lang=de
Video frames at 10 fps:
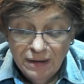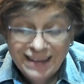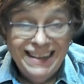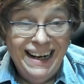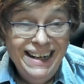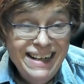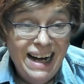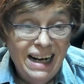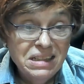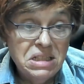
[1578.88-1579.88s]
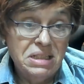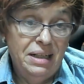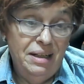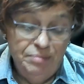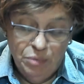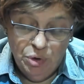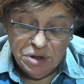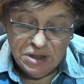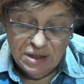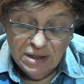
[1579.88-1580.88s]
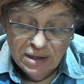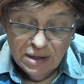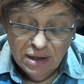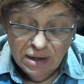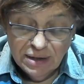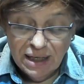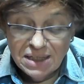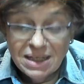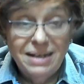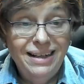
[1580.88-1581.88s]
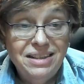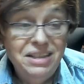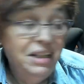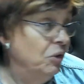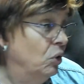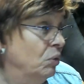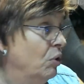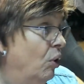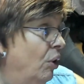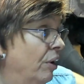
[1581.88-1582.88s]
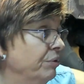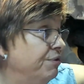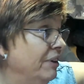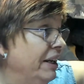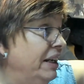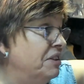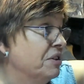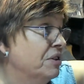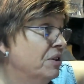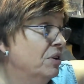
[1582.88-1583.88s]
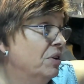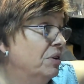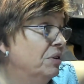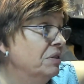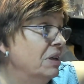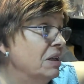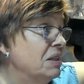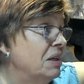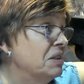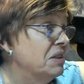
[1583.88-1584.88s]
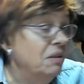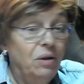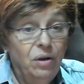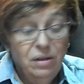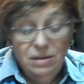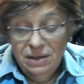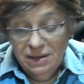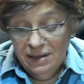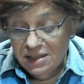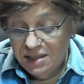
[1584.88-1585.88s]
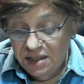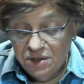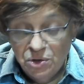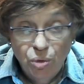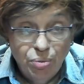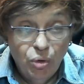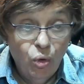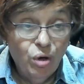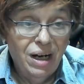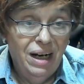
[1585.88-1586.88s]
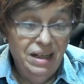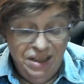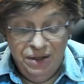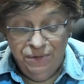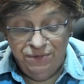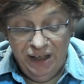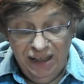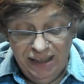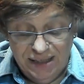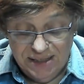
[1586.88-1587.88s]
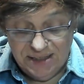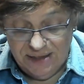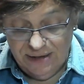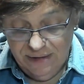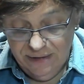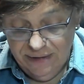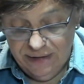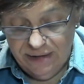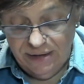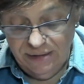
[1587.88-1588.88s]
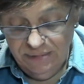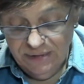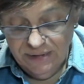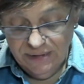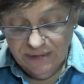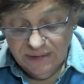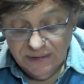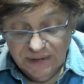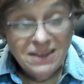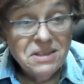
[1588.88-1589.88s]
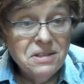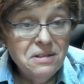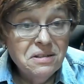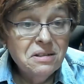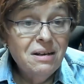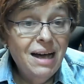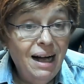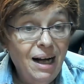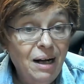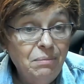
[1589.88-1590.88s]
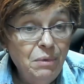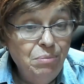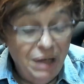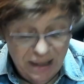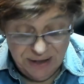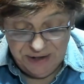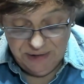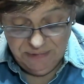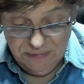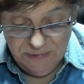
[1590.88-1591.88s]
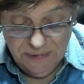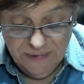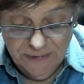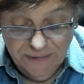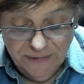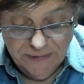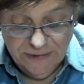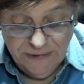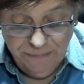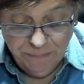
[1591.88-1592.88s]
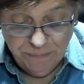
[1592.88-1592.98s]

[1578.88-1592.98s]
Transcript: keine Angst haben muss, dass ein das Ding um die Ohren fliegt und dass, das, dass die Tube hochgradig gefährlich ist. Ja? Das sind Ammenmärchen. Ne?